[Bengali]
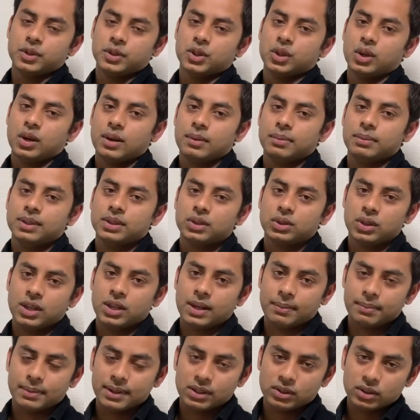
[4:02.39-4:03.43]
জবের জন্য
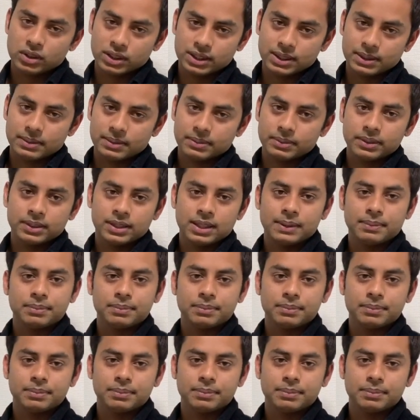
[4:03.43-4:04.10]
অ্যাপ্লাই করতে পারবেন